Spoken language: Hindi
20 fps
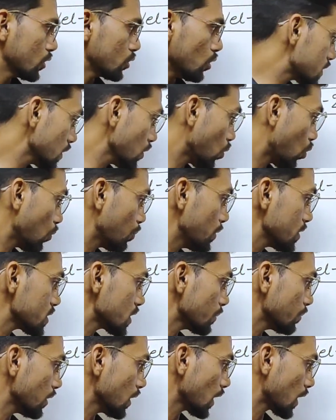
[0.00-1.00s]
तो
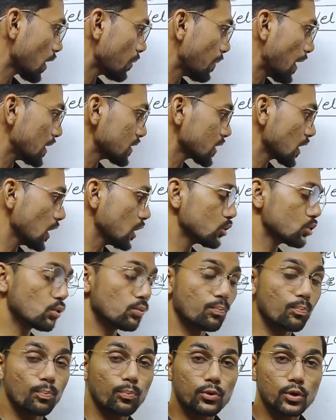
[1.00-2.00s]
ओबीसी में अगर बात करें
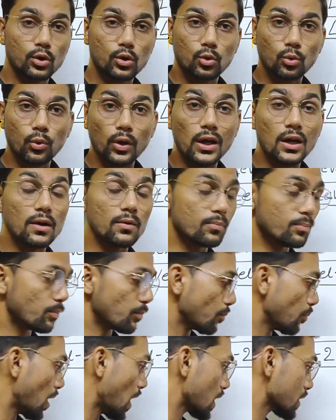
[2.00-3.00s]
तो
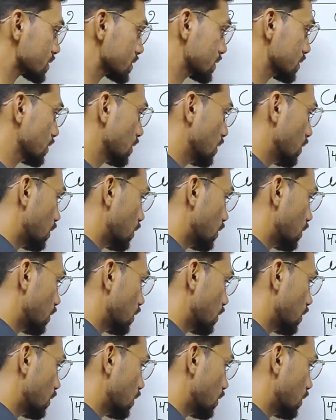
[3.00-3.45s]
ट्वेल्व मार्क्स